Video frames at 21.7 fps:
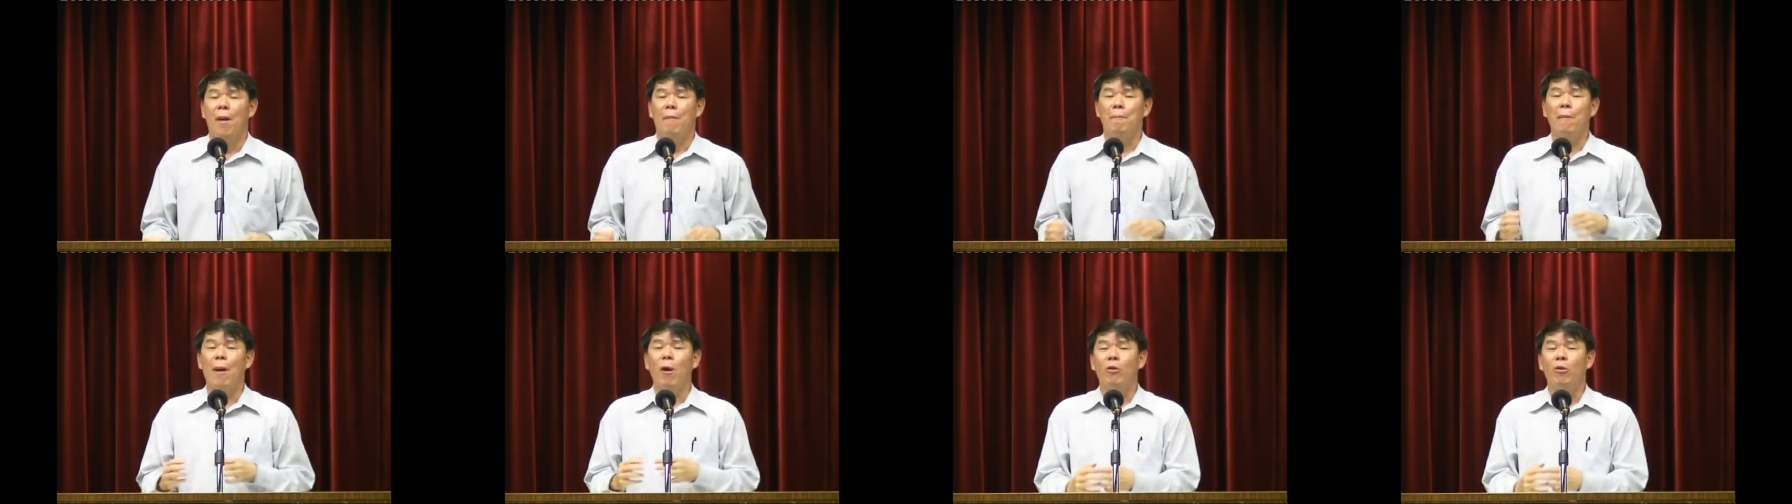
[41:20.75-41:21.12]

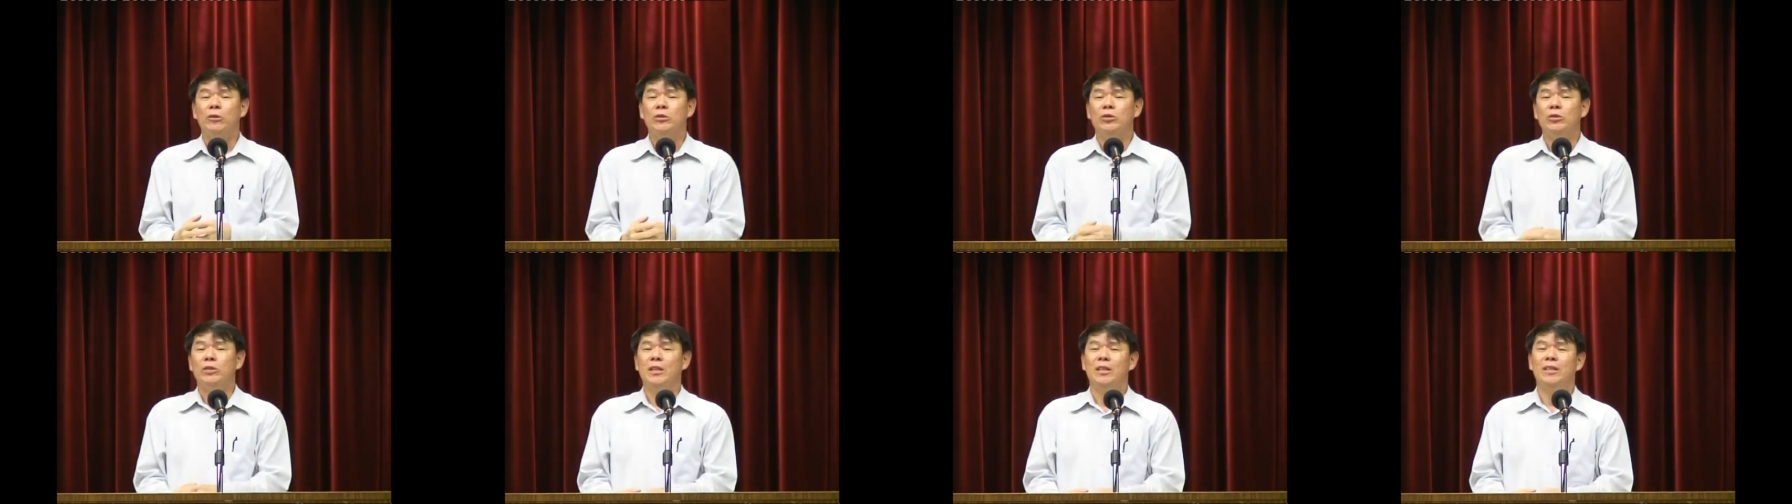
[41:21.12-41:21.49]
保罗
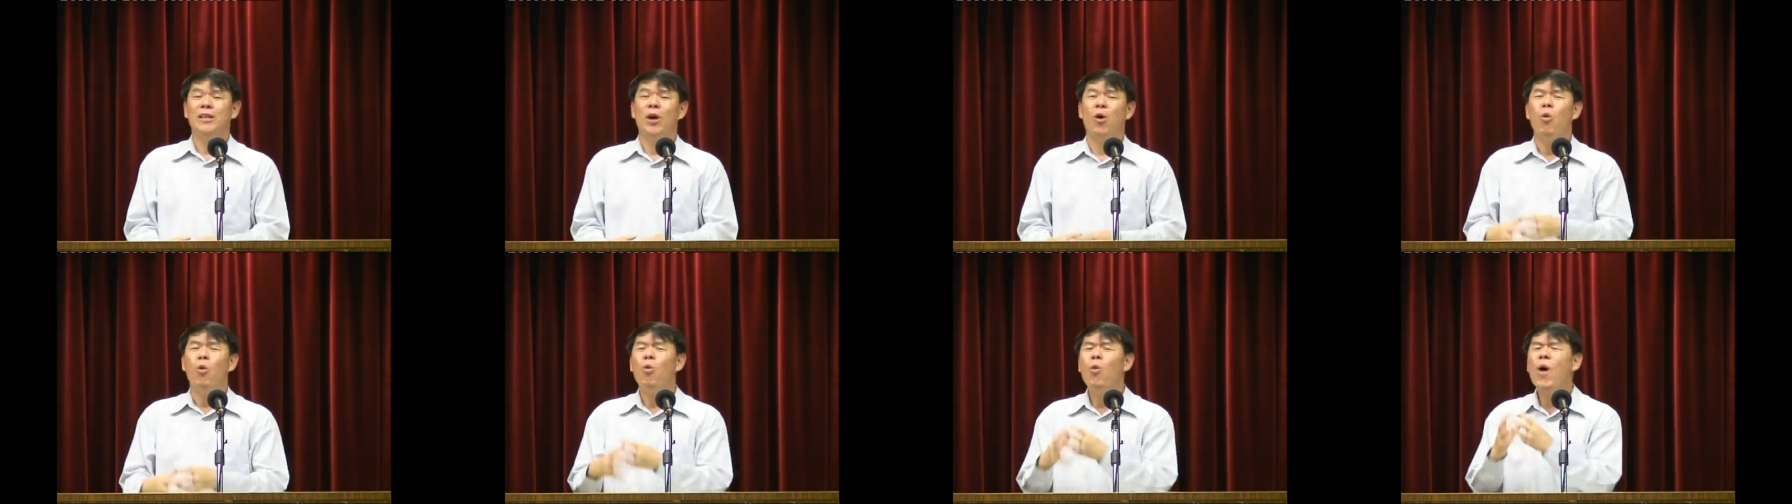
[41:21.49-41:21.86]
就提
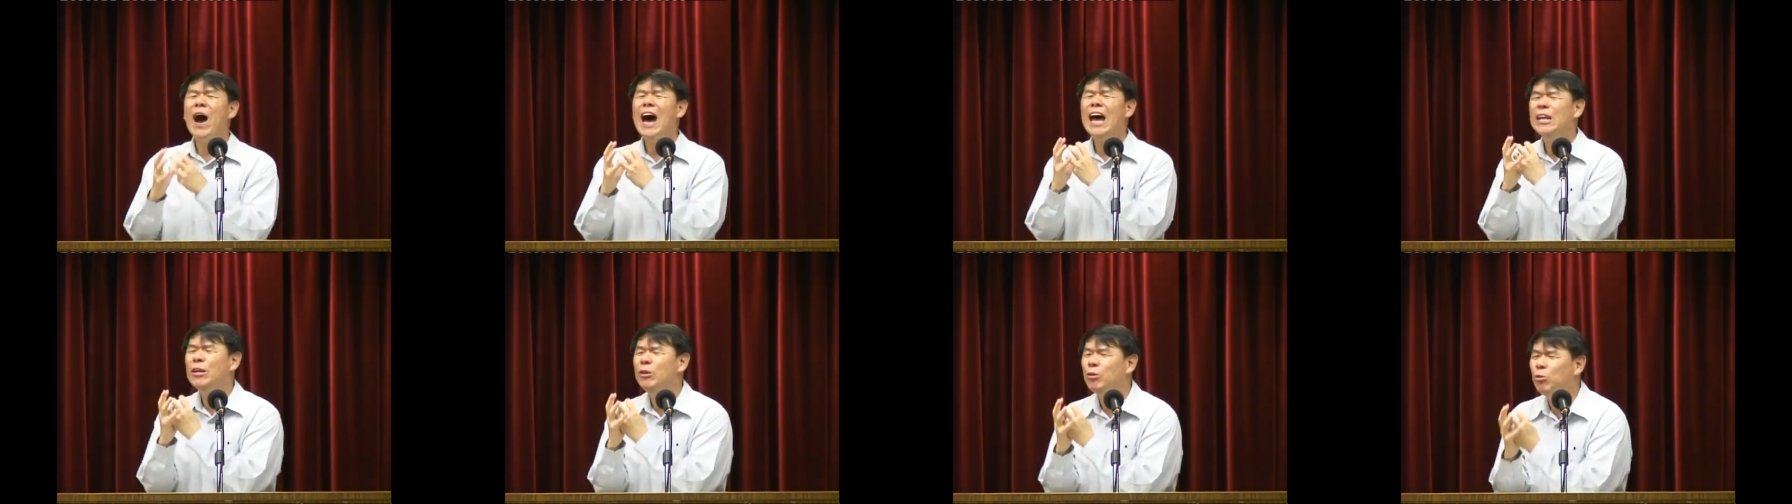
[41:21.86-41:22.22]
到
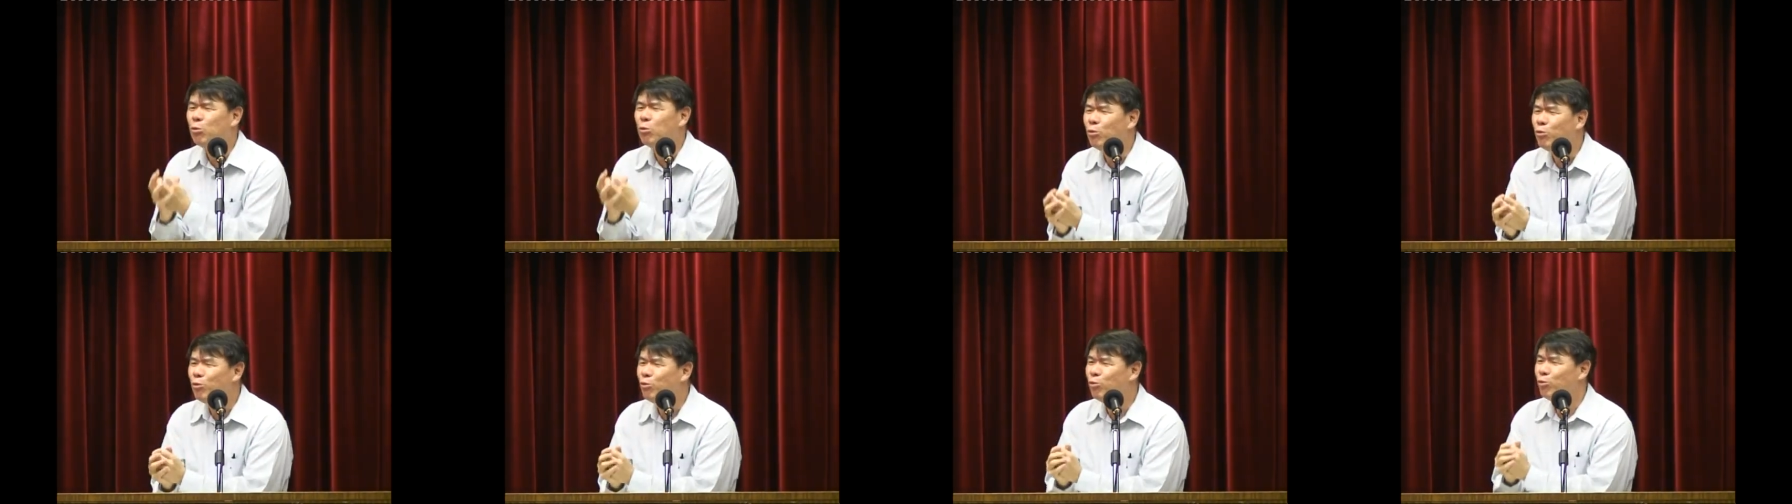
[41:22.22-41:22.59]
万
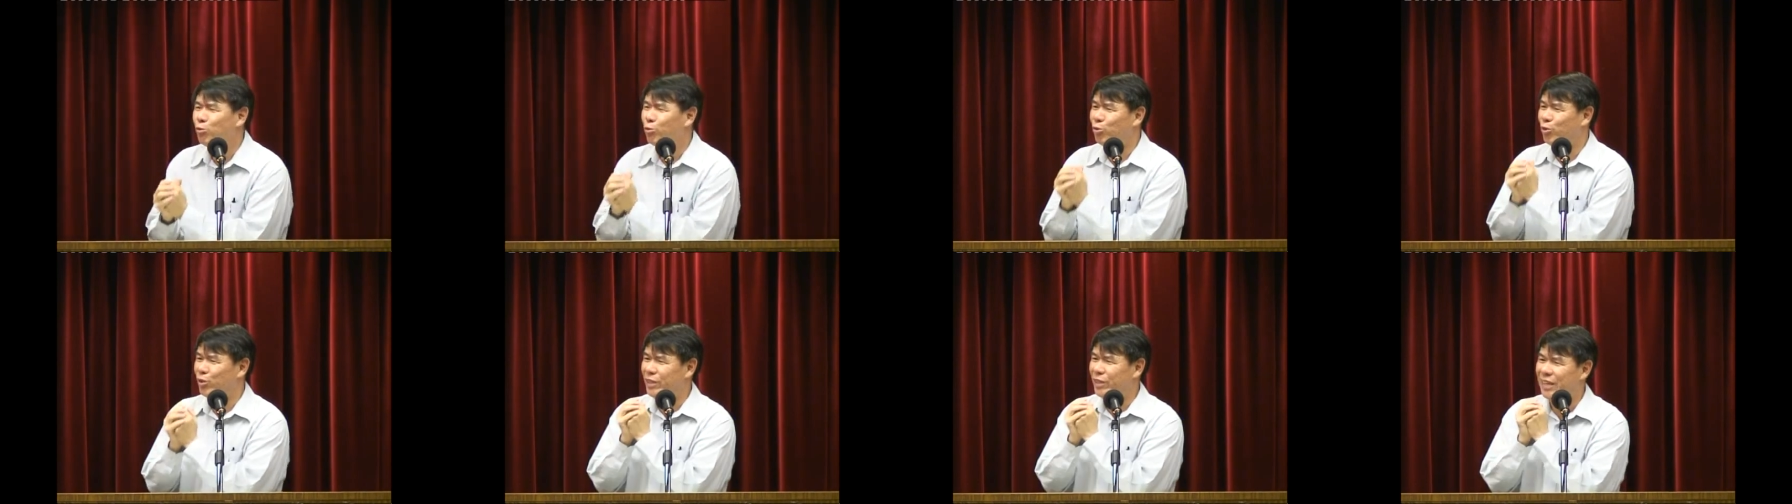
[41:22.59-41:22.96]
物
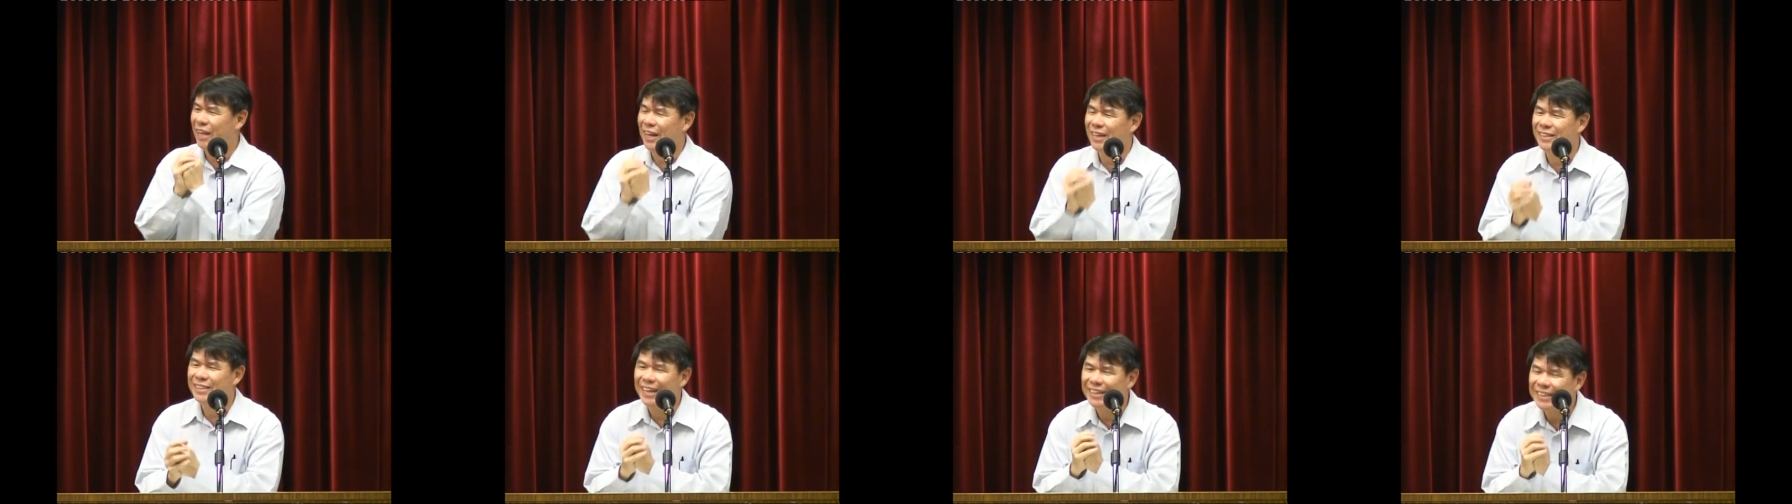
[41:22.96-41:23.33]

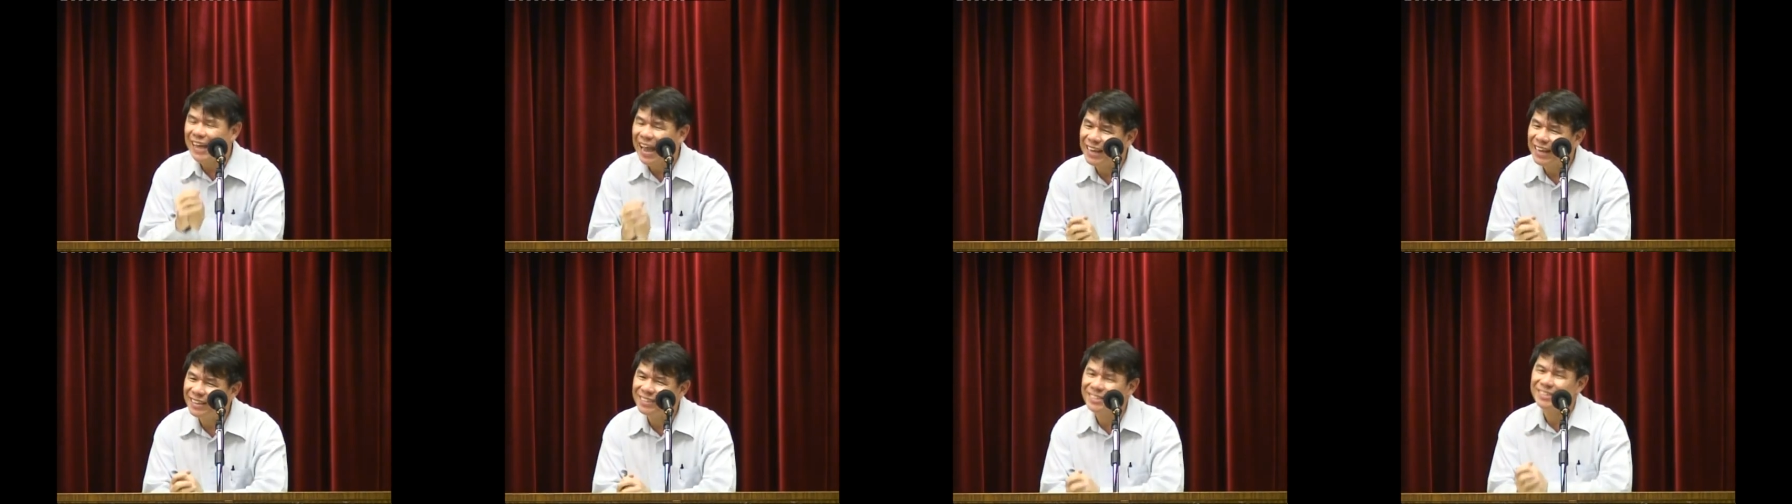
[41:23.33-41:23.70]
也在
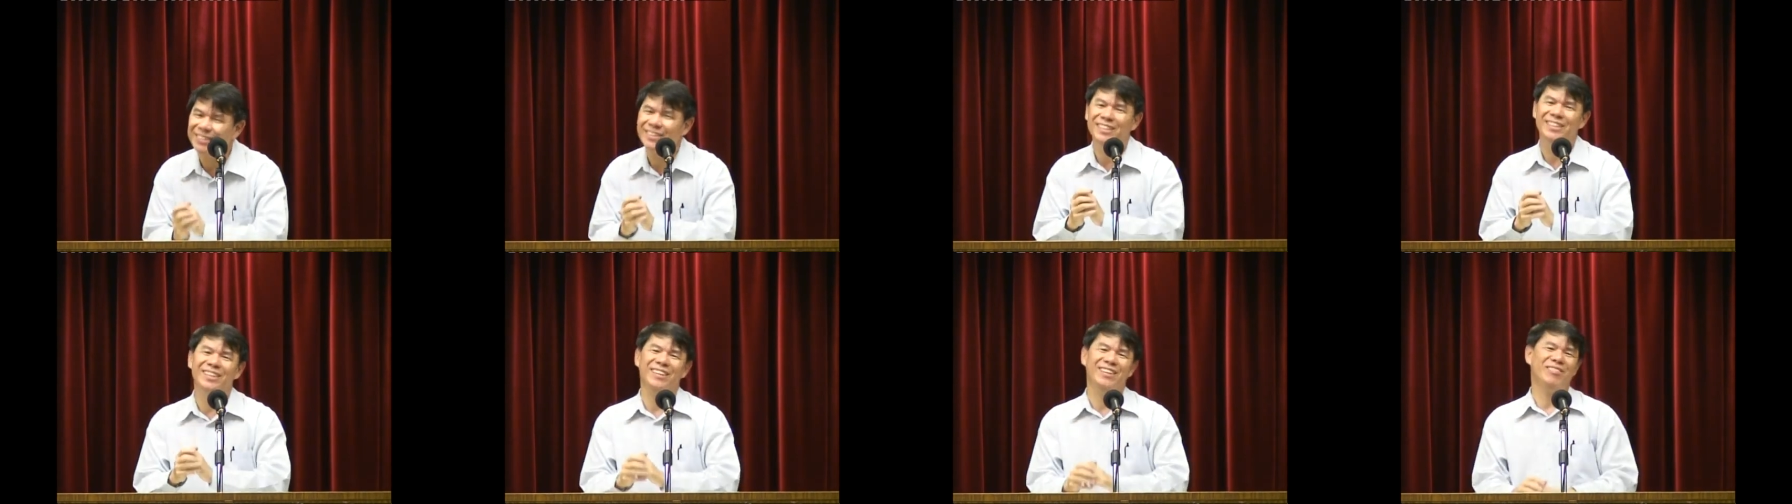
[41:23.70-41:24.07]
叹
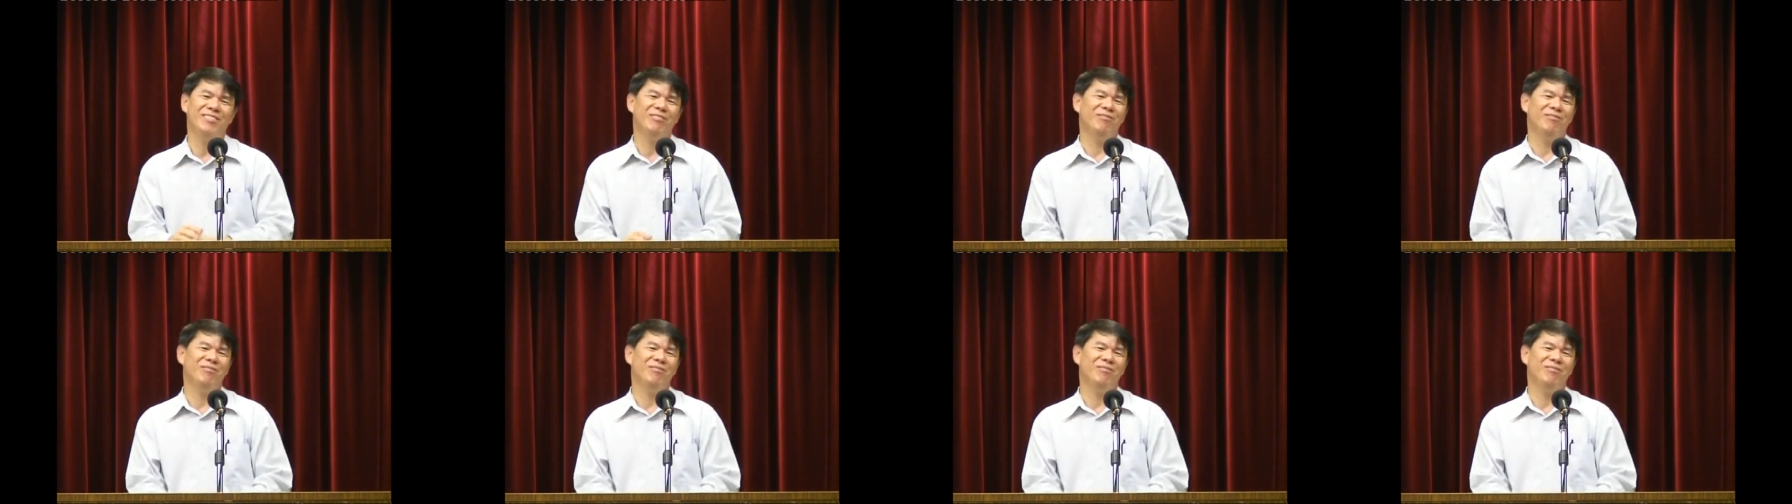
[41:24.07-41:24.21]
息。